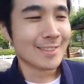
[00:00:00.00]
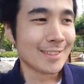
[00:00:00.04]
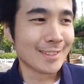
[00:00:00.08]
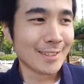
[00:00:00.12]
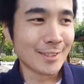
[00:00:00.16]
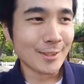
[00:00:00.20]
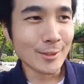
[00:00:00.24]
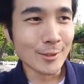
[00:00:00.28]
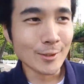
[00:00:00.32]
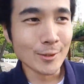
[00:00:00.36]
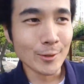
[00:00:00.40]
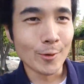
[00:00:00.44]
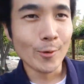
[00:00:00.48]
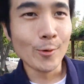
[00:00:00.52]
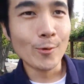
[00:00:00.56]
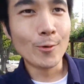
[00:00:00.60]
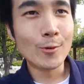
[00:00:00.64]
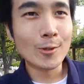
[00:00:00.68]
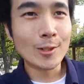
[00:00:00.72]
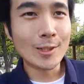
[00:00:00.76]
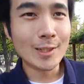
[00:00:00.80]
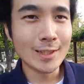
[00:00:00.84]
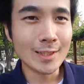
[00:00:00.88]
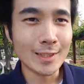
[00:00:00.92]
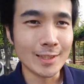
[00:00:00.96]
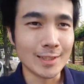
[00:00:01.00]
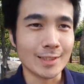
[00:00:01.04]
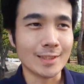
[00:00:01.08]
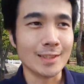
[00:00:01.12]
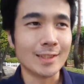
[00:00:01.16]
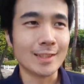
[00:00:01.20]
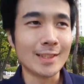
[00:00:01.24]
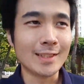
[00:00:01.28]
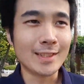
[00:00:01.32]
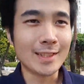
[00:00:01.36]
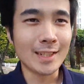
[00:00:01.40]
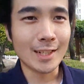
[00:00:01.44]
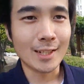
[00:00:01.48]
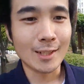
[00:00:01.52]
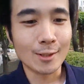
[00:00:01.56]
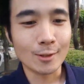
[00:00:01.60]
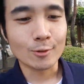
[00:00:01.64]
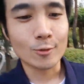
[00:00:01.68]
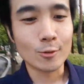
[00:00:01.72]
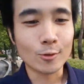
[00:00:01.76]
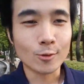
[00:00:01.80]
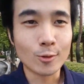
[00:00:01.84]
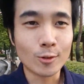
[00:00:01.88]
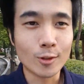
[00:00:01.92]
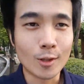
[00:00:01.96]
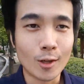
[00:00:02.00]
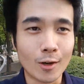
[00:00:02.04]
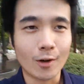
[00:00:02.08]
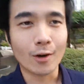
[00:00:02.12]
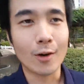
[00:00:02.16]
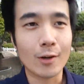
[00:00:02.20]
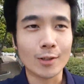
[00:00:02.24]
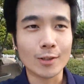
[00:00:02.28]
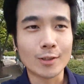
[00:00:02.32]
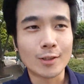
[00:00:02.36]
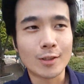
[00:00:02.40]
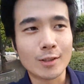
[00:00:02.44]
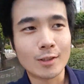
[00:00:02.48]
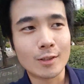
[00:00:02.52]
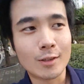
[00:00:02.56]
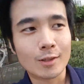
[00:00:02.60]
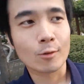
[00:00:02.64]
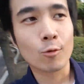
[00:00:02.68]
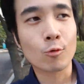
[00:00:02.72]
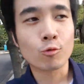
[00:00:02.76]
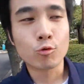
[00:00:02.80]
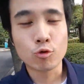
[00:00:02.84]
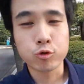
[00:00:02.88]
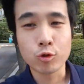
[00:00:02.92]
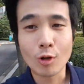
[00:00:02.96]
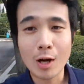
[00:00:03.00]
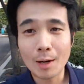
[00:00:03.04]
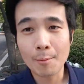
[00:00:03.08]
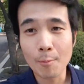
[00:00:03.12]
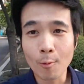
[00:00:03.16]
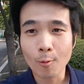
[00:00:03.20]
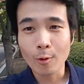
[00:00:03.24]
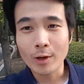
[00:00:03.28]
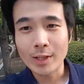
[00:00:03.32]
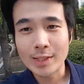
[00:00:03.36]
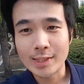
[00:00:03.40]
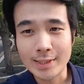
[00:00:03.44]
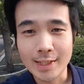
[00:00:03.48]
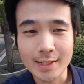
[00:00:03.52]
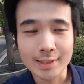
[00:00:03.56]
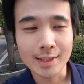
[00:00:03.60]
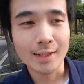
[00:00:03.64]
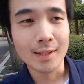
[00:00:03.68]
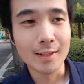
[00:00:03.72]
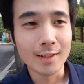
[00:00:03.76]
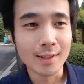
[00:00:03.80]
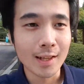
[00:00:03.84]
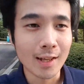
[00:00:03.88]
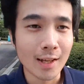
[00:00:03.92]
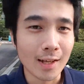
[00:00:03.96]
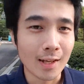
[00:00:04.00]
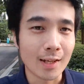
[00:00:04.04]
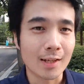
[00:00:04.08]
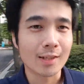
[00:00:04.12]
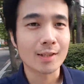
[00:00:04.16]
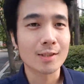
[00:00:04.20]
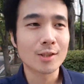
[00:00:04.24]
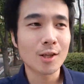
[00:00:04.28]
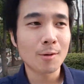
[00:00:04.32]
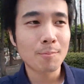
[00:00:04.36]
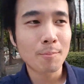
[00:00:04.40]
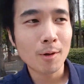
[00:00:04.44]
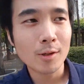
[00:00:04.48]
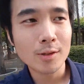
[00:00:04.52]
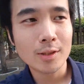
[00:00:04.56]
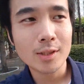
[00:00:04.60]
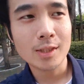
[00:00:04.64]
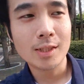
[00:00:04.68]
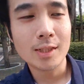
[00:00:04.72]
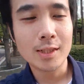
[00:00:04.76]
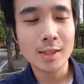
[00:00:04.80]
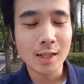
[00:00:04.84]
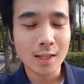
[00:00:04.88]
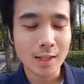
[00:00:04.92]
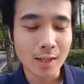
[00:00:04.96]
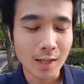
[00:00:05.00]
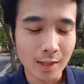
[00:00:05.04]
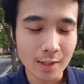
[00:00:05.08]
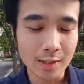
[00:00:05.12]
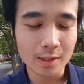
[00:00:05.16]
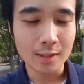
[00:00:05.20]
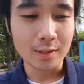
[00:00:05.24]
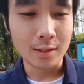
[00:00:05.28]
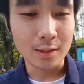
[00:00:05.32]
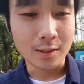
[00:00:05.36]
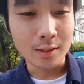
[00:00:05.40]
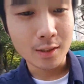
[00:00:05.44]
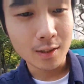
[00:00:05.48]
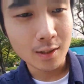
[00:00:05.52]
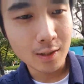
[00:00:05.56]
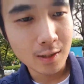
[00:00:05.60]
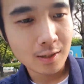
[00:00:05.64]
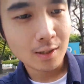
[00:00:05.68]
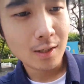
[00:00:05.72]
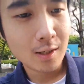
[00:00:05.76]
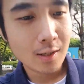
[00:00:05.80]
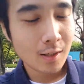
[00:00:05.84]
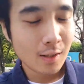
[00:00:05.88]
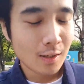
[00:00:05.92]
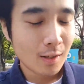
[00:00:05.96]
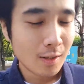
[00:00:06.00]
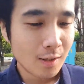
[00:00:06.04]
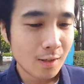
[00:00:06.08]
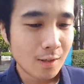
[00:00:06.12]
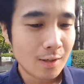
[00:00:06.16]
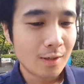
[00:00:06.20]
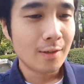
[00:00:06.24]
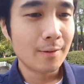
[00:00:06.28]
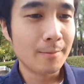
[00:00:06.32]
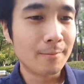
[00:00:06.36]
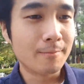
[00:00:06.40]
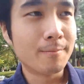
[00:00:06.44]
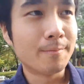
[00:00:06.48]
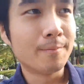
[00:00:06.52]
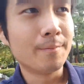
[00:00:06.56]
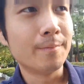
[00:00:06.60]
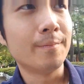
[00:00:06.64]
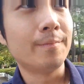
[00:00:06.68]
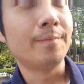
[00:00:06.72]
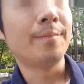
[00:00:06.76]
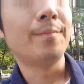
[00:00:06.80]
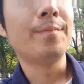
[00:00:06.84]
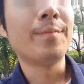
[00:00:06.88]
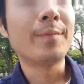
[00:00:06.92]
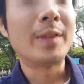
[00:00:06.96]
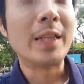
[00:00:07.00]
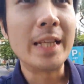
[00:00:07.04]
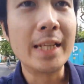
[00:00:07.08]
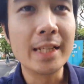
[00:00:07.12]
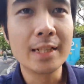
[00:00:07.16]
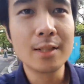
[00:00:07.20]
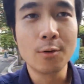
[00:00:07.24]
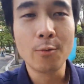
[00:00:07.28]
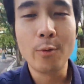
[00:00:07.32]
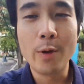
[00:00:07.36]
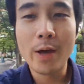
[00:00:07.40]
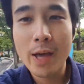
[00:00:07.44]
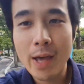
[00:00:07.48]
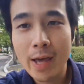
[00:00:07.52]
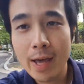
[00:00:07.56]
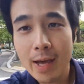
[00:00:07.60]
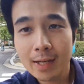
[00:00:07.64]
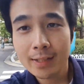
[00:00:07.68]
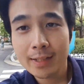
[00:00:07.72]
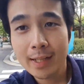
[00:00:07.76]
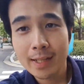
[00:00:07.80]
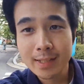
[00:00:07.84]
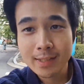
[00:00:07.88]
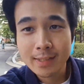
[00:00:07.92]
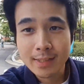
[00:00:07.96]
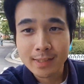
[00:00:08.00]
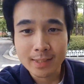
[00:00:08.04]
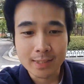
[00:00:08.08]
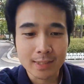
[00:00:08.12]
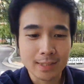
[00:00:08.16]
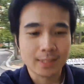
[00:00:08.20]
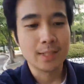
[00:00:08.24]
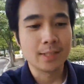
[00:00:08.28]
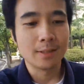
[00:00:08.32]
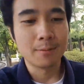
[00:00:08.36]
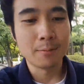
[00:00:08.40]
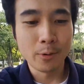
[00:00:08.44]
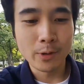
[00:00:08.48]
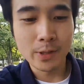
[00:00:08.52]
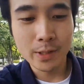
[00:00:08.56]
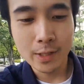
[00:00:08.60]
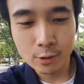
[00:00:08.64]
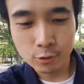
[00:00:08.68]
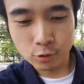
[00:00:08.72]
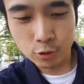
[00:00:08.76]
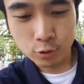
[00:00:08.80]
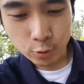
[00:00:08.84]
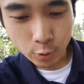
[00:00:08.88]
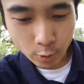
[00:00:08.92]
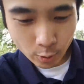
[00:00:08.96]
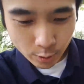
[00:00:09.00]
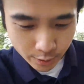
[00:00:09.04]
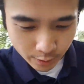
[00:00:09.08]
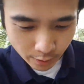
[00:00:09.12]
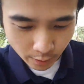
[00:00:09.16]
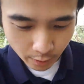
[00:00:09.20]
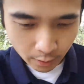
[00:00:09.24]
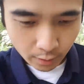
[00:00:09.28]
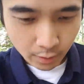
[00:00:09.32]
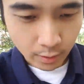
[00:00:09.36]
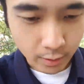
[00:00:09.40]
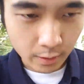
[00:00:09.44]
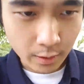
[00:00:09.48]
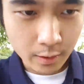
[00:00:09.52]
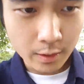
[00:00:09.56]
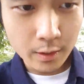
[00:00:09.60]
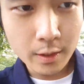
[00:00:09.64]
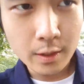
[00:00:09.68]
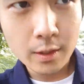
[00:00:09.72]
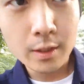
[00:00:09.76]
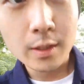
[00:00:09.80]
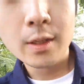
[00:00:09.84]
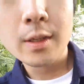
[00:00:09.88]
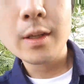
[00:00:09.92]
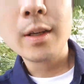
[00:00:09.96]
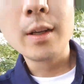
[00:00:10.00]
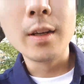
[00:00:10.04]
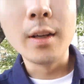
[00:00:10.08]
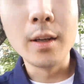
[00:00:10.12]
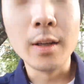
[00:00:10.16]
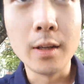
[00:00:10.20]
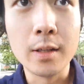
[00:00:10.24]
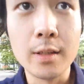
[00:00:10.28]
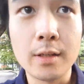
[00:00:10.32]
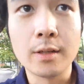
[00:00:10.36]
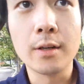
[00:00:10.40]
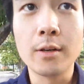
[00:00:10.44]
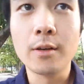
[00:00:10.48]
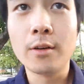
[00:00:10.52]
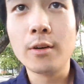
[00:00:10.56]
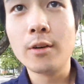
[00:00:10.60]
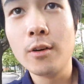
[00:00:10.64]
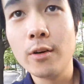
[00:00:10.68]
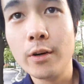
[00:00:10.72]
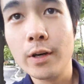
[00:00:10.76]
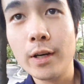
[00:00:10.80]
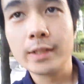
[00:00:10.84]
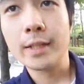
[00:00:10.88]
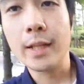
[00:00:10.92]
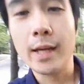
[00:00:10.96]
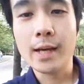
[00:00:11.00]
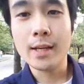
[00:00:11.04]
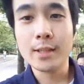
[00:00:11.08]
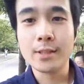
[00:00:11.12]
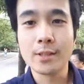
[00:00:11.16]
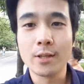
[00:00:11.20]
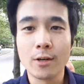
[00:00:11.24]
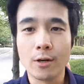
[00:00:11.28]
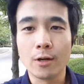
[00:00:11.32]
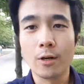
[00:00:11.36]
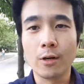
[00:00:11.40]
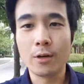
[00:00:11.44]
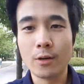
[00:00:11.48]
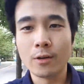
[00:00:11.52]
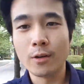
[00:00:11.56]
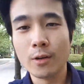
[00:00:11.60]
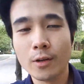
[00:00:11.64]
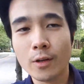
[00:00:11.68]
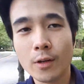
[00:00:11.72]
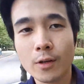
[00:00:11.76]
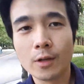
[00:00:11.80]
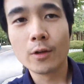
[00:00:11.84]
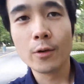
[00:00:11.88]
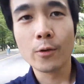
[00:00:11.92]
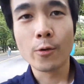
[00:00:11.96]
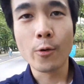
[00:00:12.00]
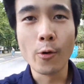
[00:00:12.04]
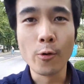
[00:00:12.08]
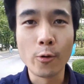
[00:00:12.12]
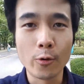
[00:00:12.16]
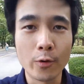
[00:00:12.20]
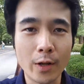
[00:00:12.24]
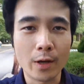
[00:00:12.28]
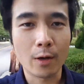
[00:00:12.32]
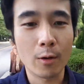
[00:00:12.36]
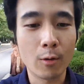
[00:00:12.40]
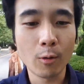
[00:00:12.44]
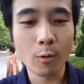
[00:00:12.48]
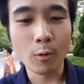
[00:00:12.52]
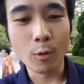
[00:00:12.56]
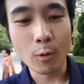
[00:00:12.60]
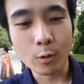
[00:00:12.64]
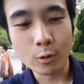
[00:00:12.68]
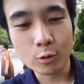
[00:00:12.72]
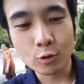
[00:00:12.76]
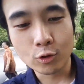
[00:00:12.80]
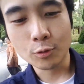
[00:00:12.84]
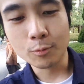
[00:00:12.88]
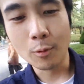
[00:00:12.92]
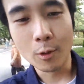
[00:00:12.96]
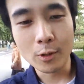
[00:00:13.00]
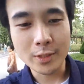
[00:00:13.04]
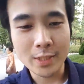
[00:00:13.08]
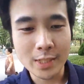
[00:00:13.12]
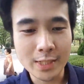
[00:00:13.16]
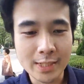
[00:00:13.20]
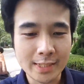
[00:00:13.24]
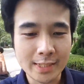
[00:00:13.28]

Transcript: 그리고 교육은 이제 어, 두 과목이 진행됐는데 첫 번째 시간에는 음, 일을 왜 해야 되는지 뭐 일의 중요성 예, 이런 거에 대해서 어, 교육을 했고 두 번째